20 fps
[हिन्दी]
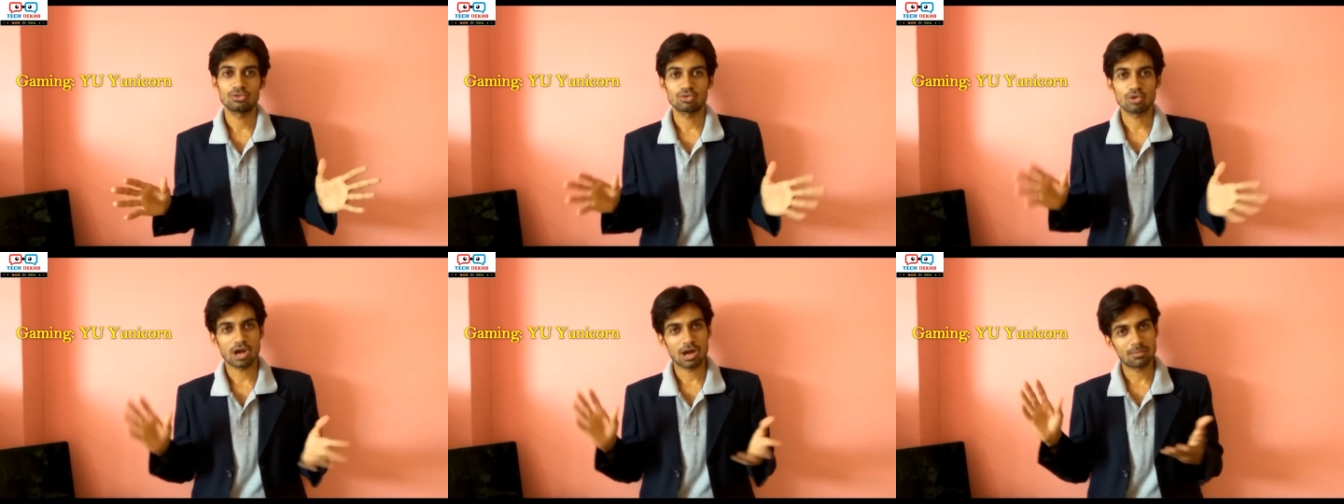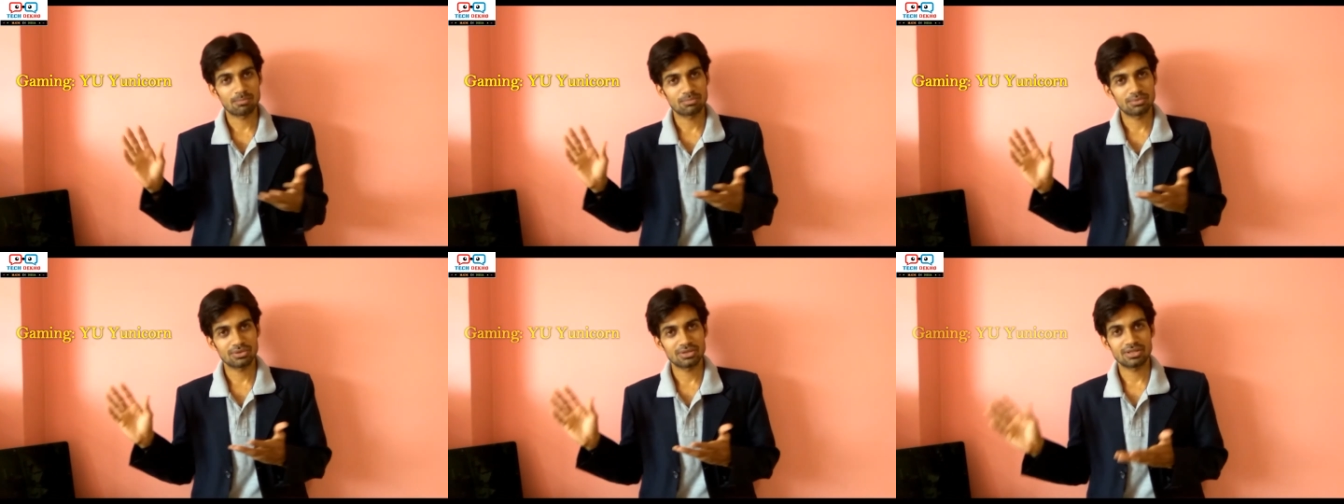तो
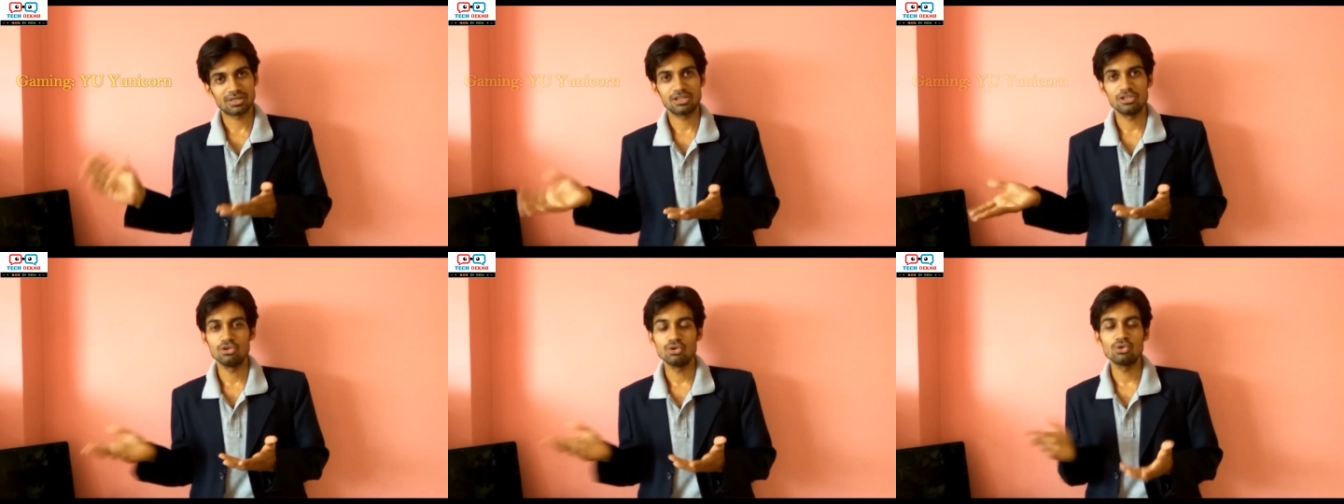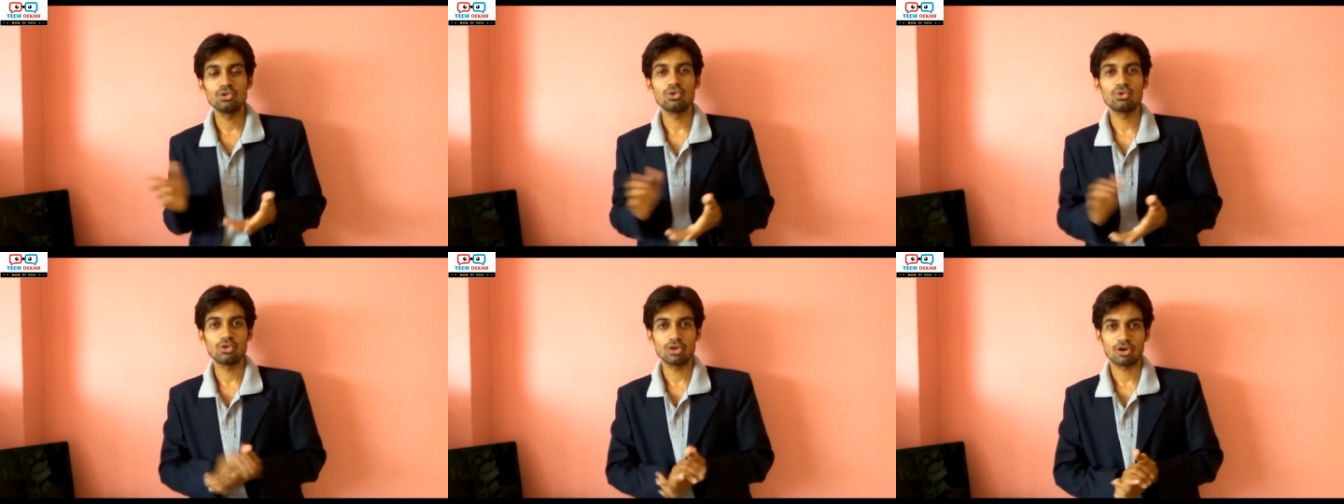आप यू
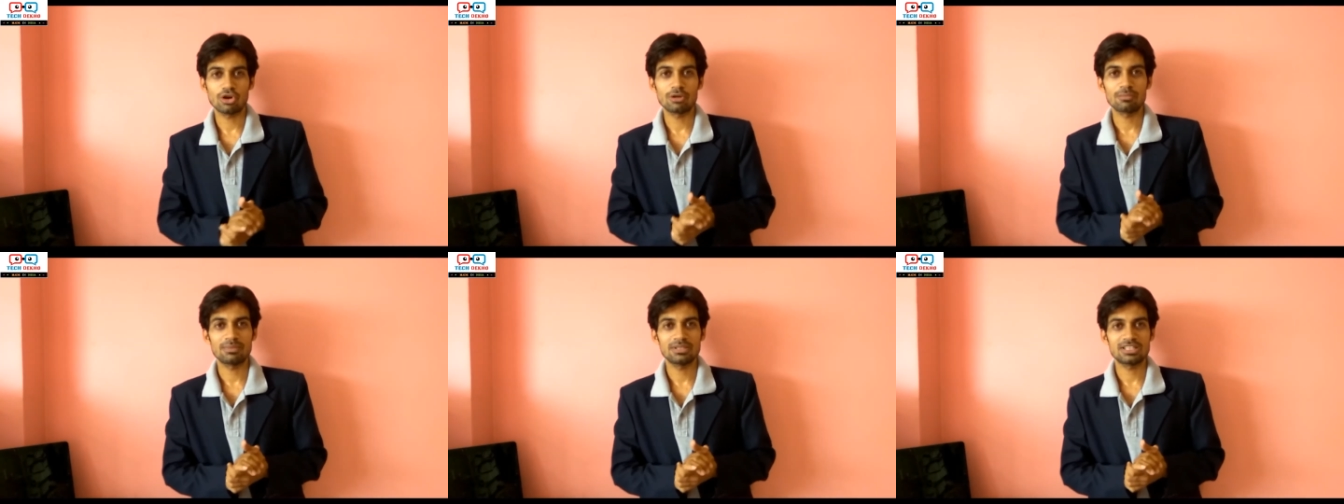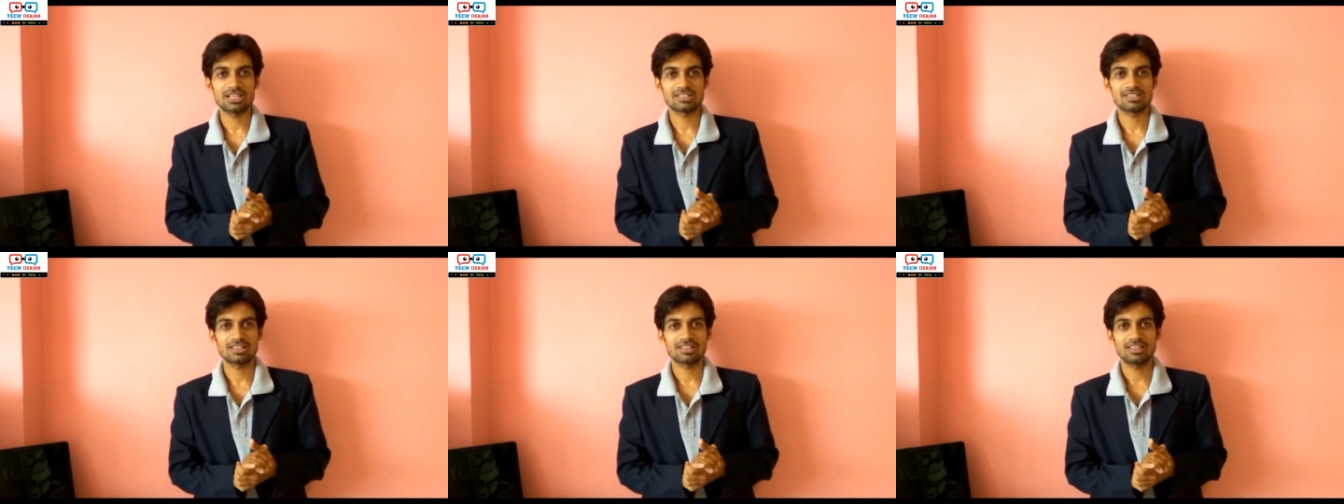यूनिकॉर्न पे
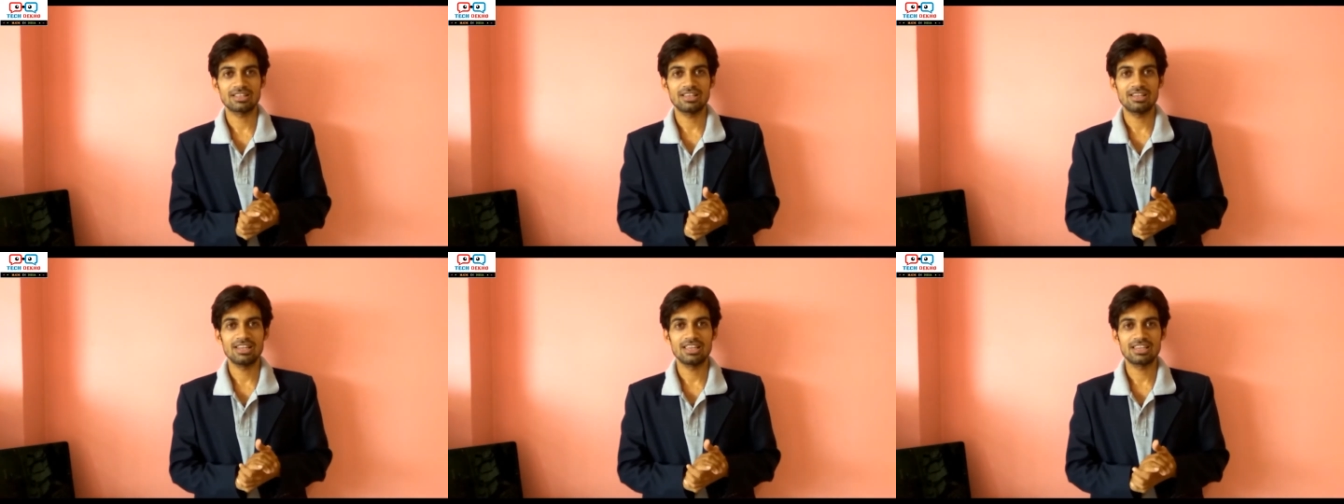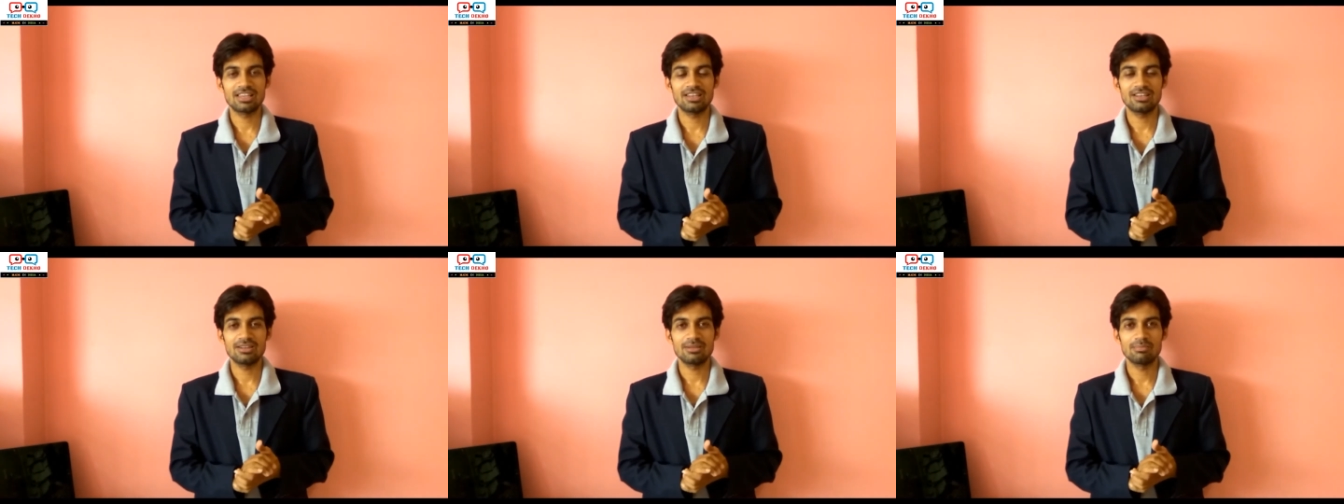जा सकते हैं
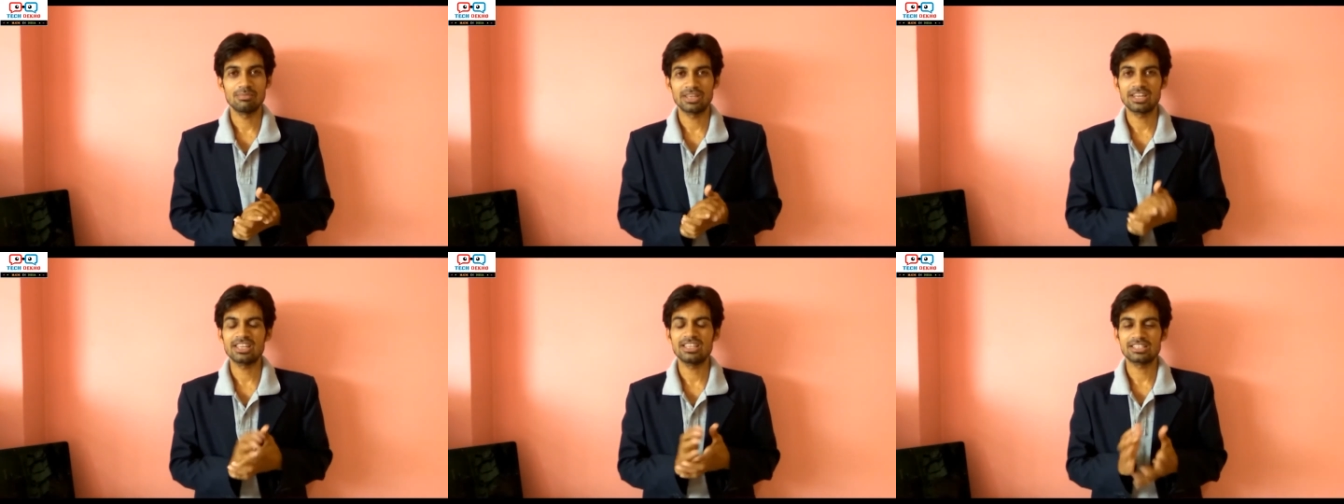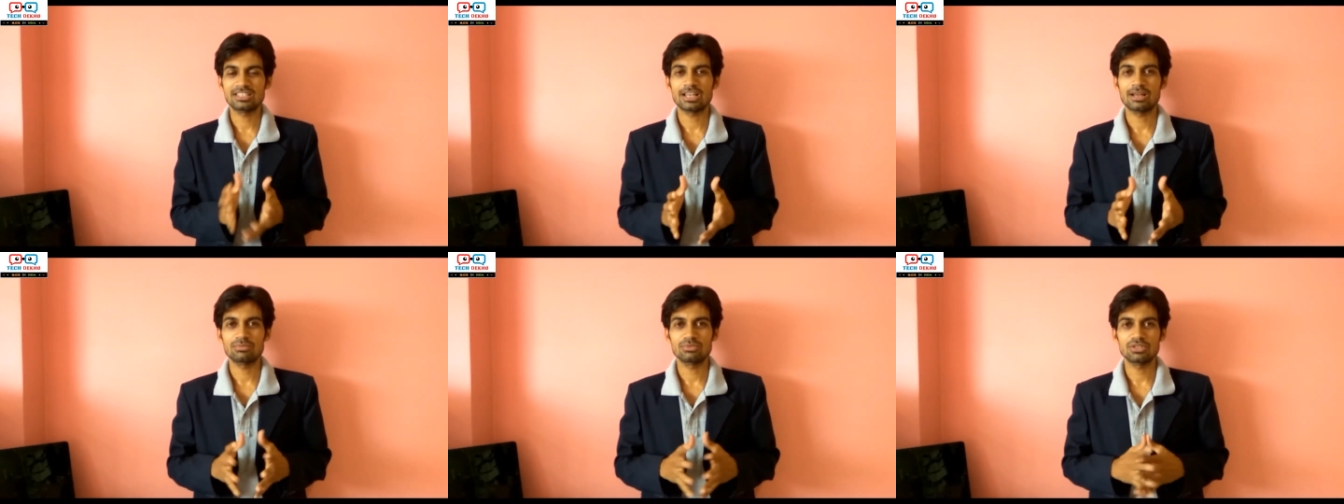लेकिन मेरे
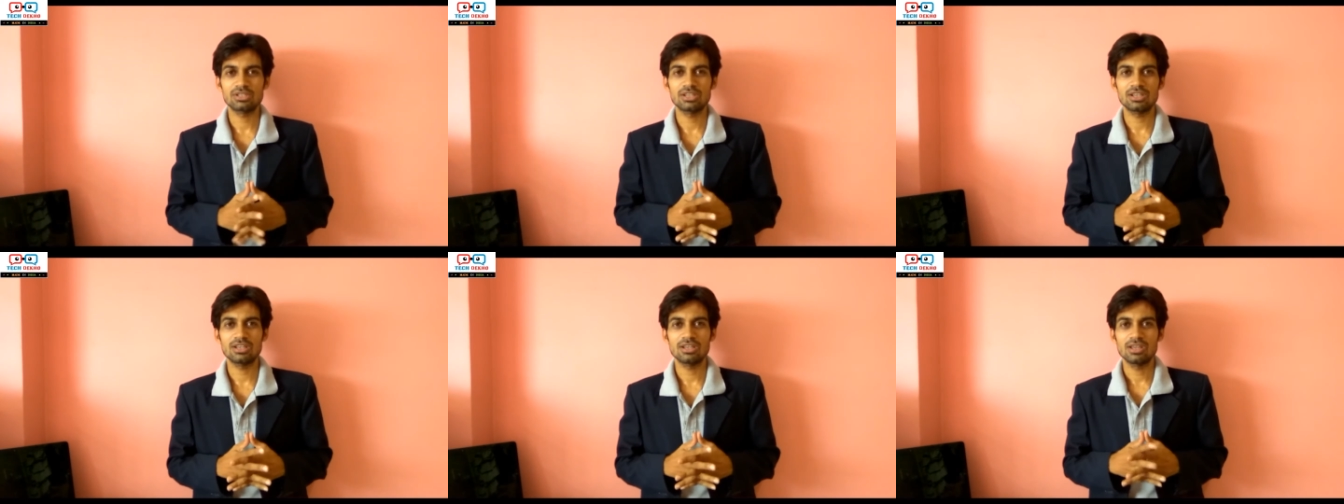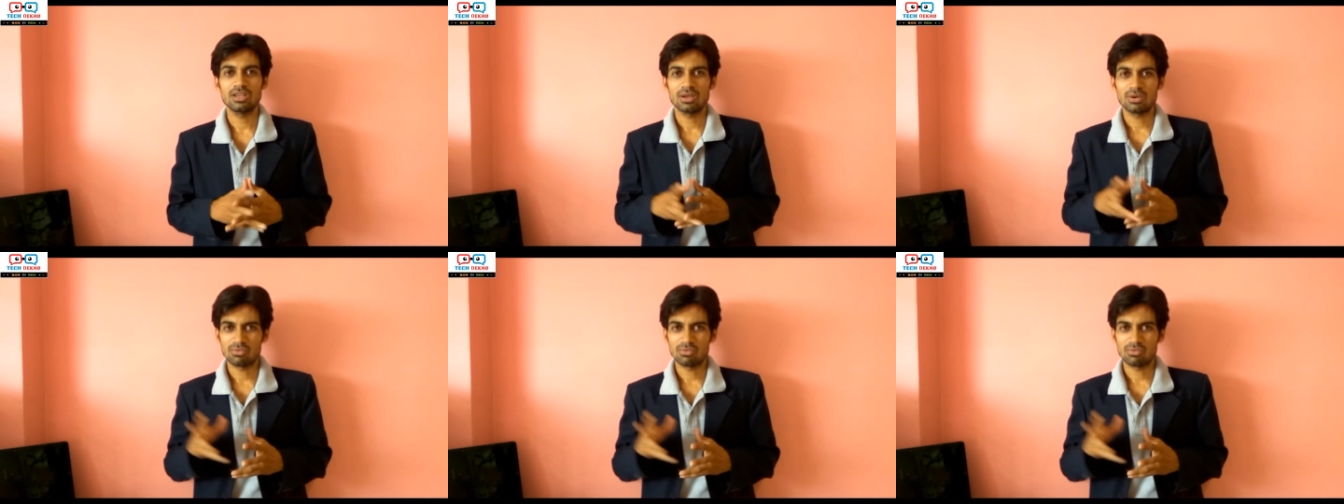हिसाब से